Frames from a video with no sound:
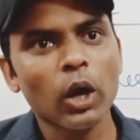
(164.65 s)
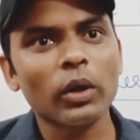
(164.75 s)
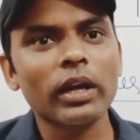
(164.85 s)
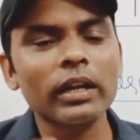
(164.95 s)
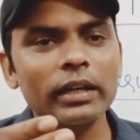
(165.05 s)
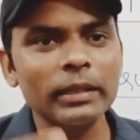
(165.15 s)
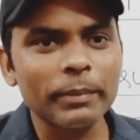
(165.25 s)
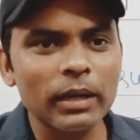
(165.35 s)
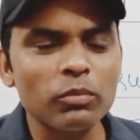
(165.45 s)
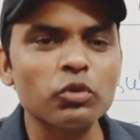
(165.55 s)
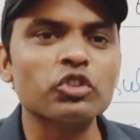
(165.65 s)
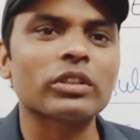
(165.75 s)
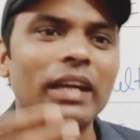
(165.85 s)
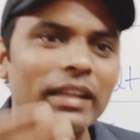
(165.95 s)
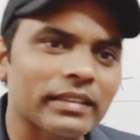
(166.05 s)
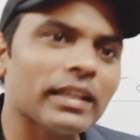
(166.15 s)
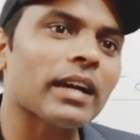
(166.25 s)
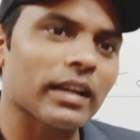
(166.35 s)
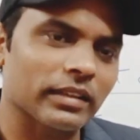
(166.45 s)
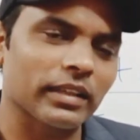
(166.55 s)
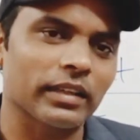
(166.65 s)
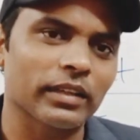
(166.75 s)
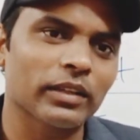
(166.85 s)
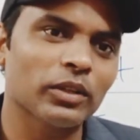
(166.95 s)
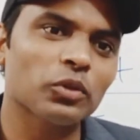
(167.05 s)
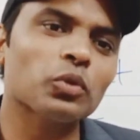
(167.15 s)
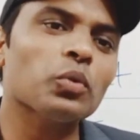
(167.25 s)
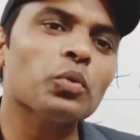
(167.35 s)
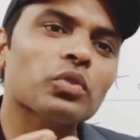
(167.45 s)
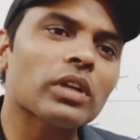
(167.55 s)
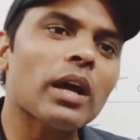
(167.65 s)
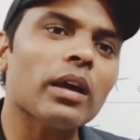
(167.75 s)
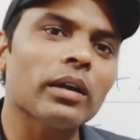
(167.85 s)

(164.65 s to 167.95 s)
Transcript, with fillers: और अगर कहीं पर हम कुछ गलतियाँ करते हैं तो उसका